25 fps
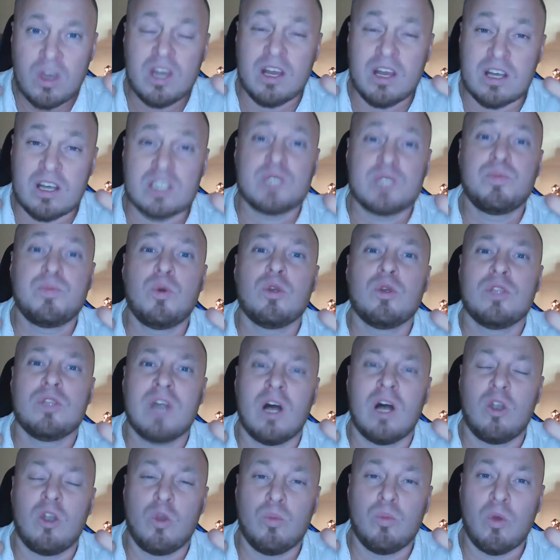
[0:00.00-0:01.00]
Господь
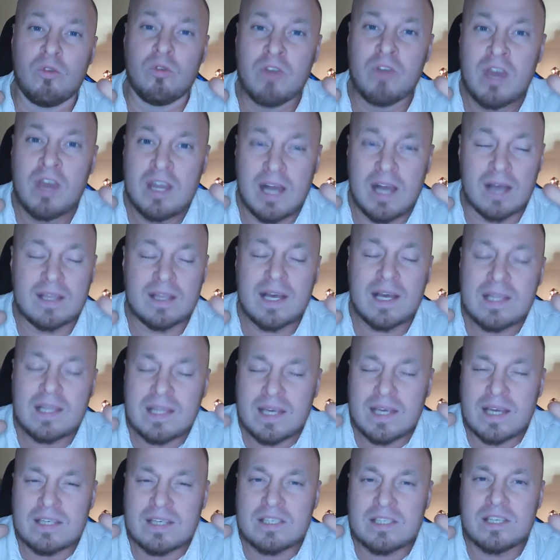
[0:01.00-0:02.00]
дал любовь. Когда-то
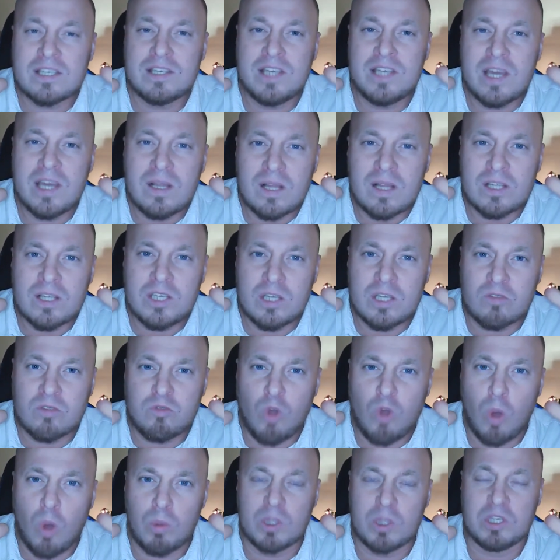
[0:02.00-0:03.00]
я сидел один в
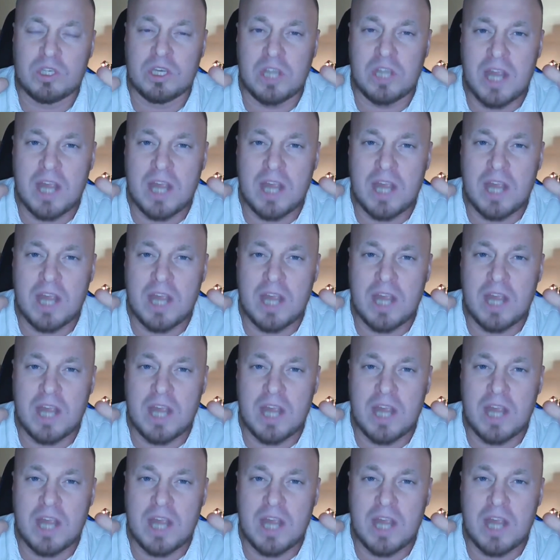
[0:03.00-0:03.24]
комнате, и